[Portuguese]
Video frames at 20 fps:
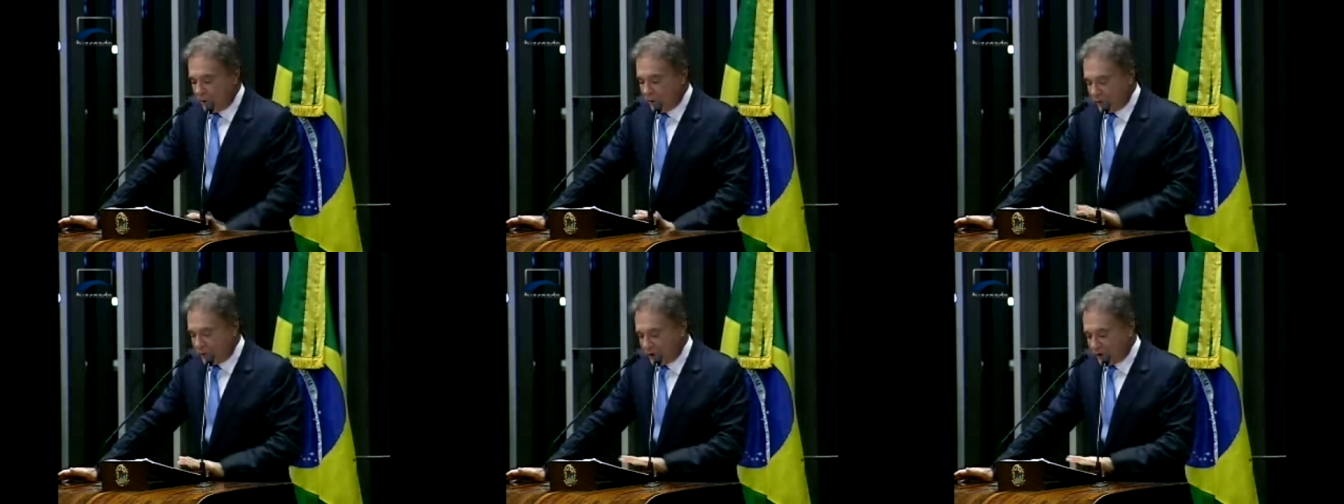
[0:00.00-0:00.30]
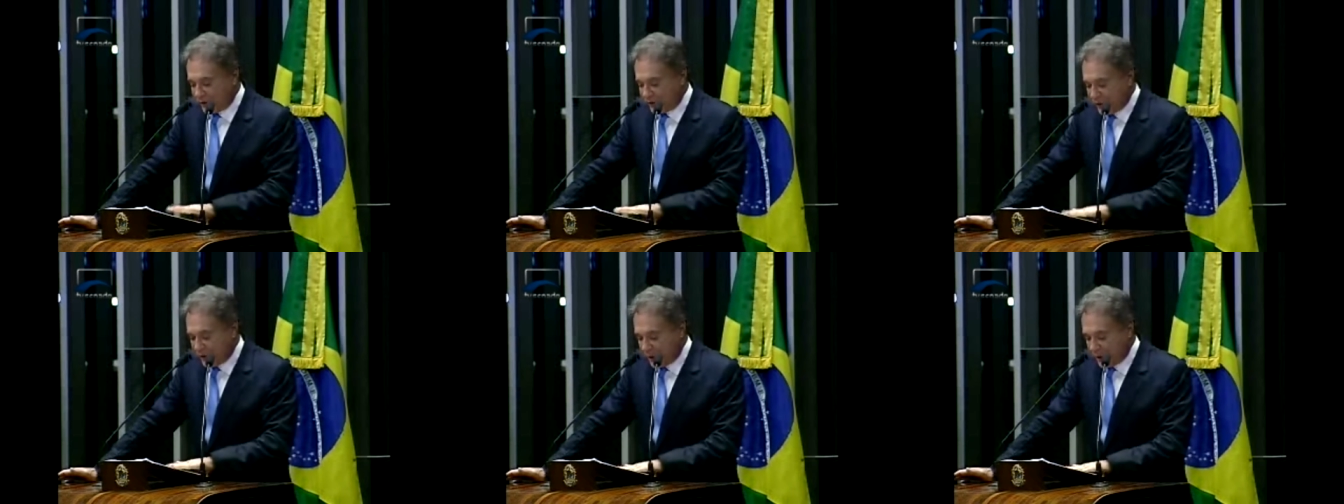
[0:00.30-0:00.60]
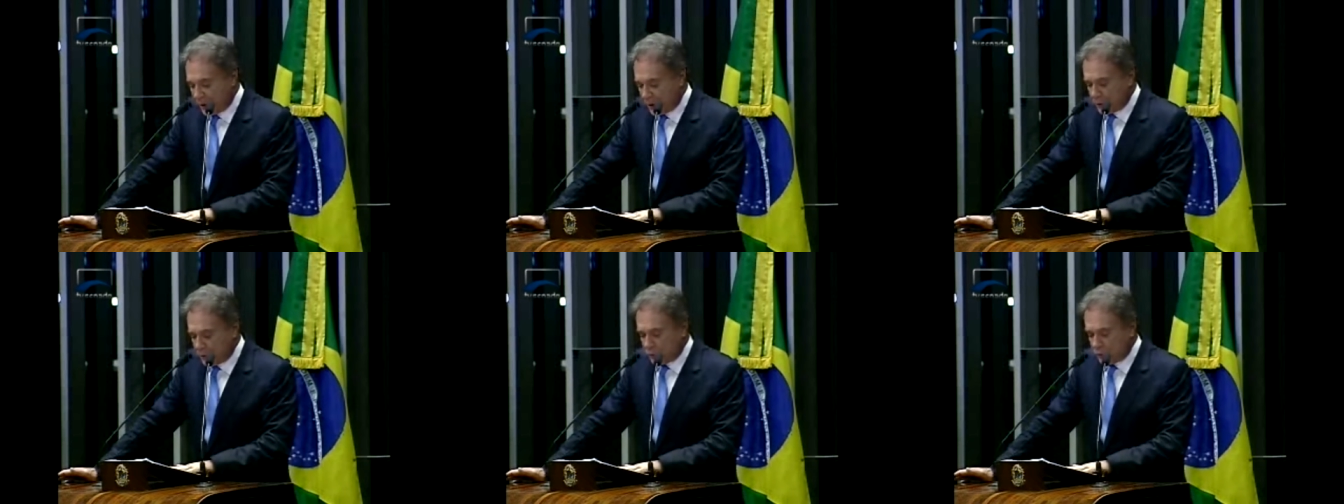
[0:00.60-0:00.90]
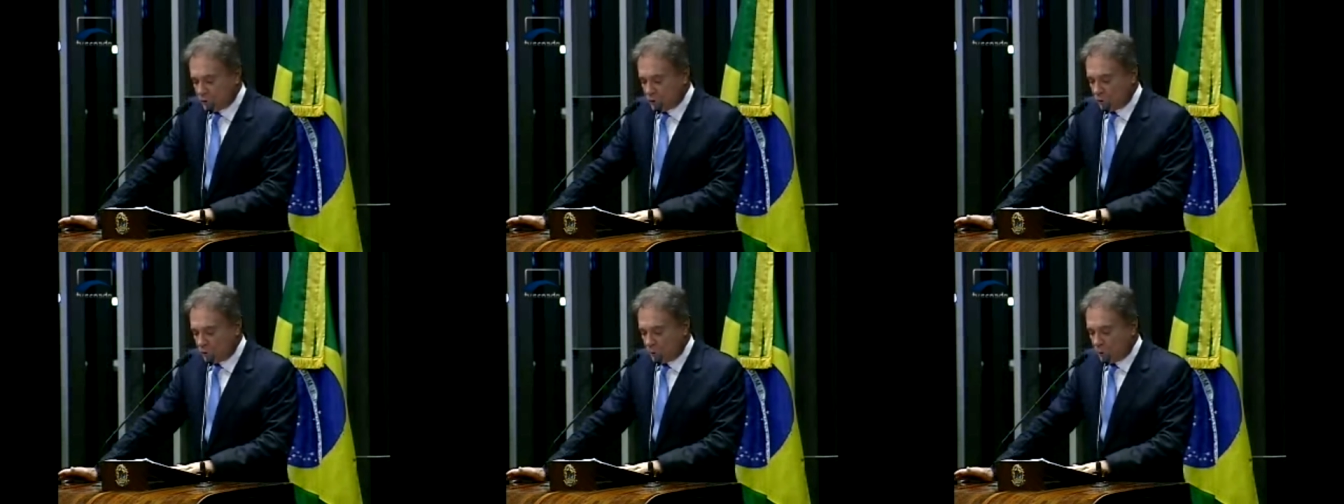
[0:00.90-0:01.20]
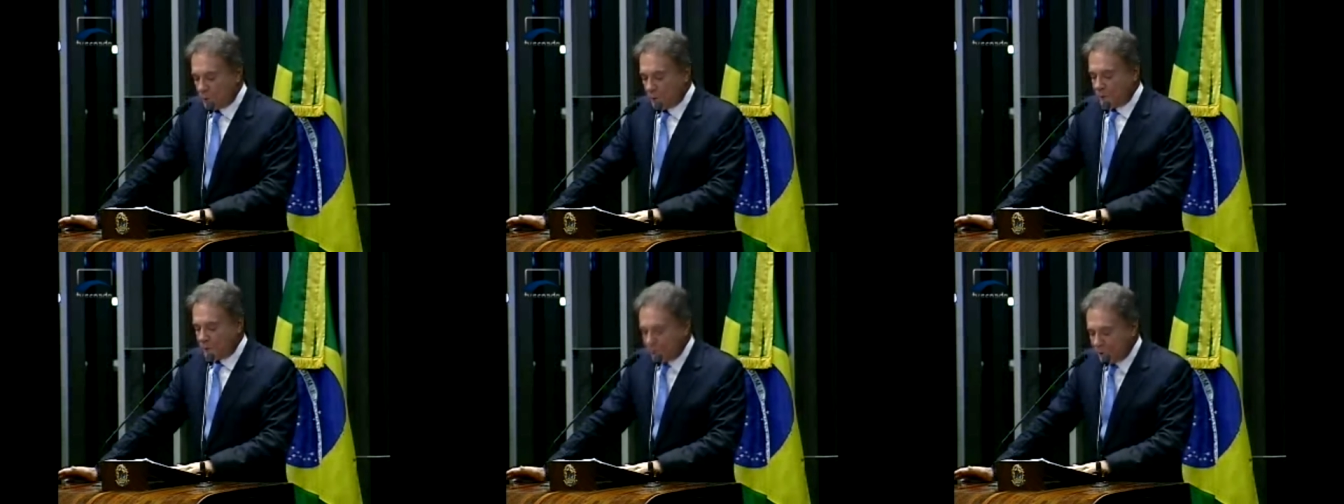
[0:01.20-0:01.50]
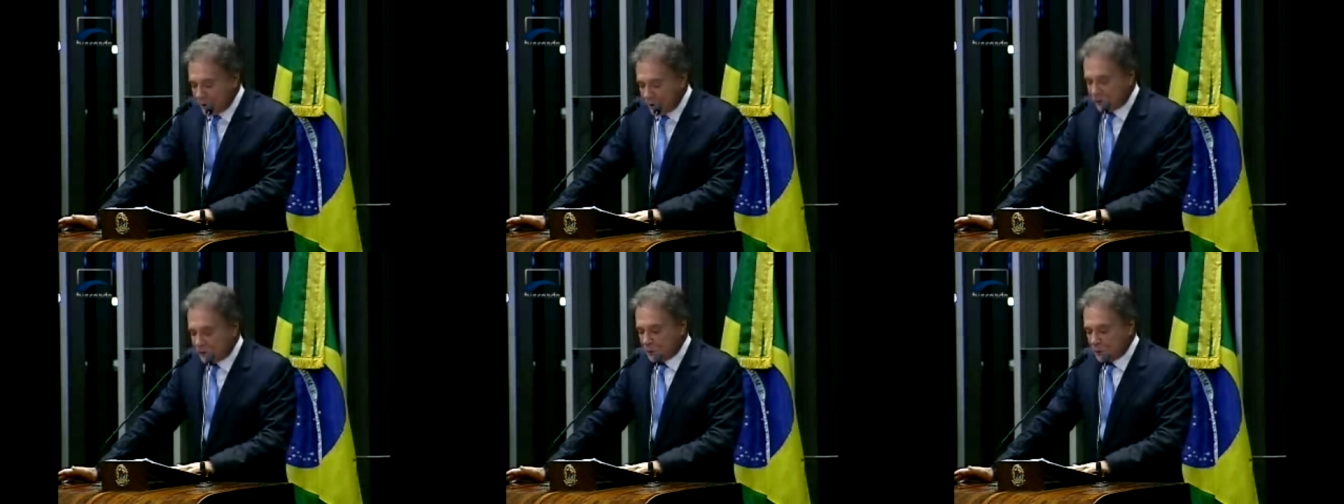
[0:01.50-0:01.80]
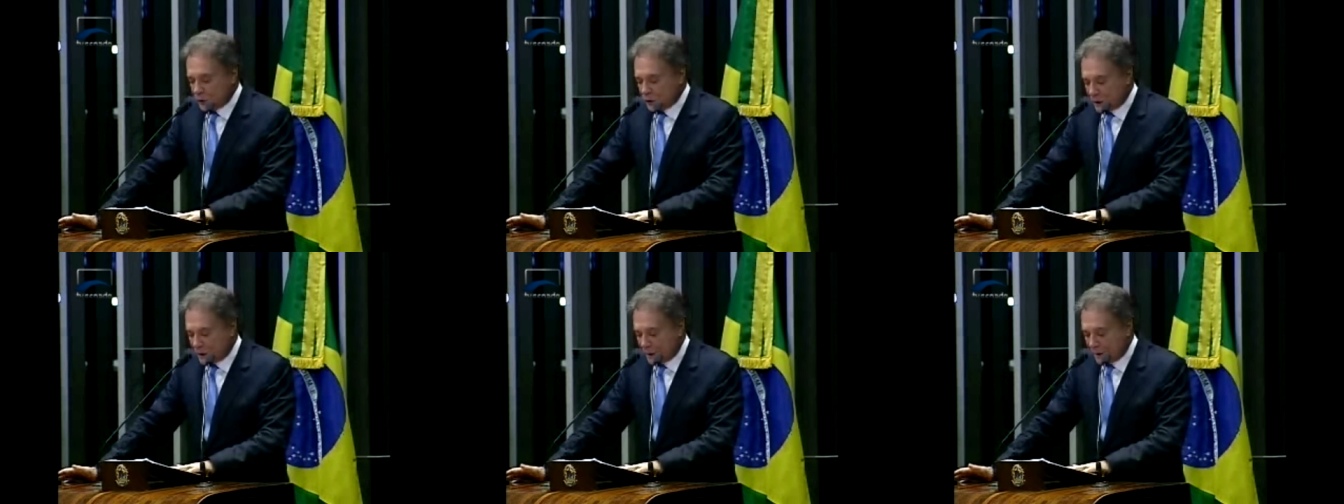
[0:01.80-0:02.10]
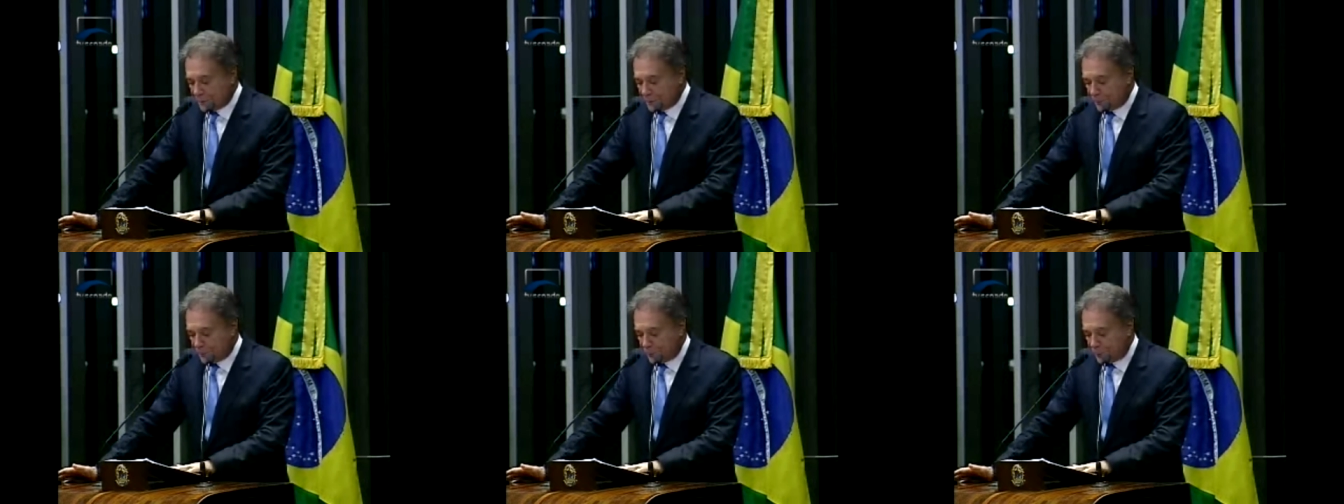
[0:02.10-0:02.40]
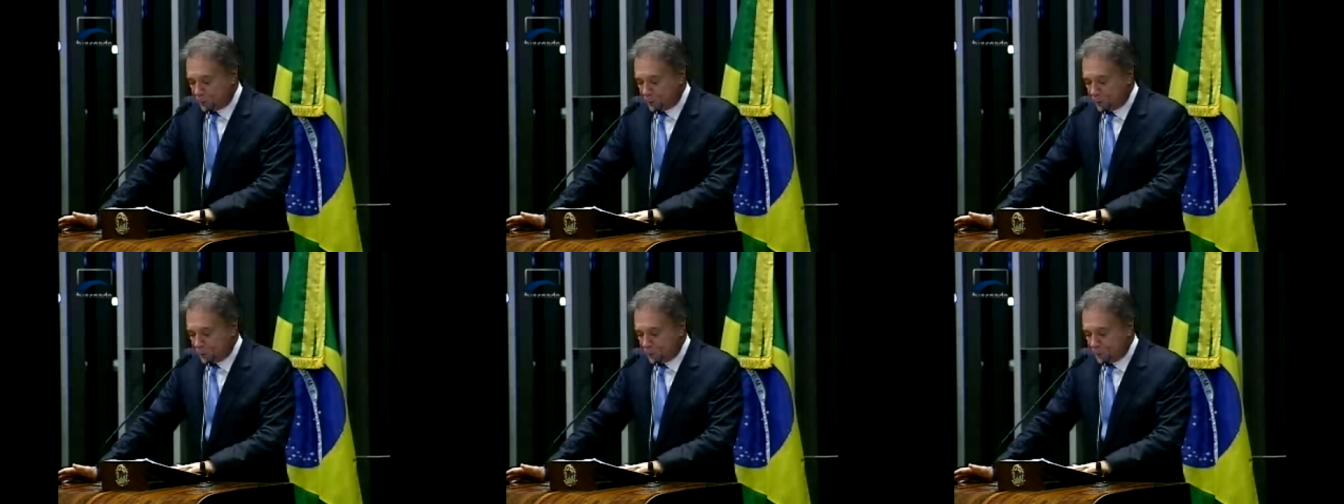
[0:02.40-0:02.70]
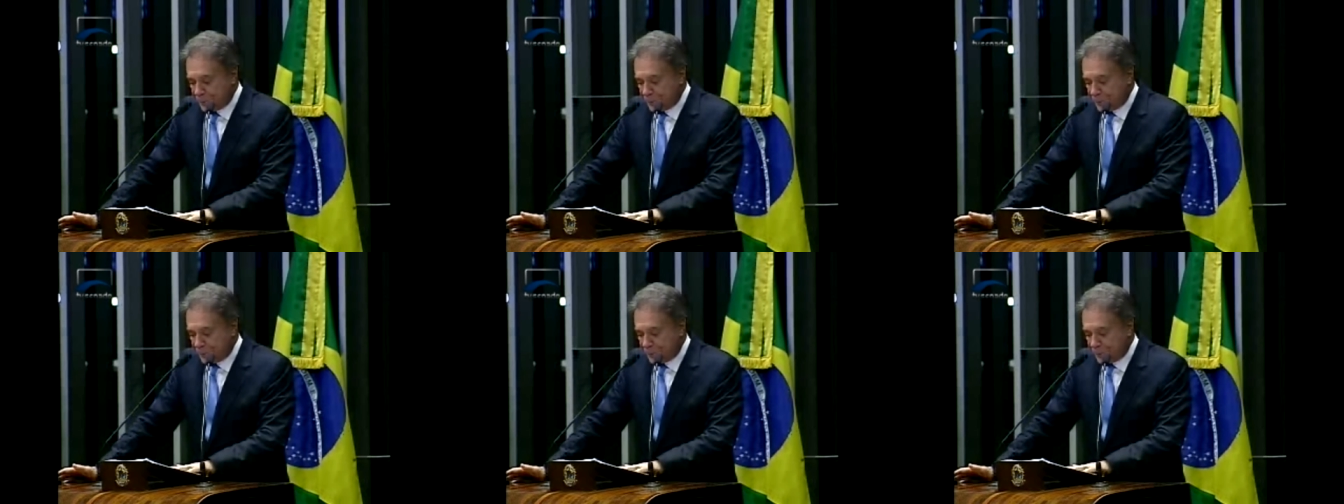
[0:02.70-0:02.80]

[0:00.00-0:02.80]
versando sobre o mesmo tempo,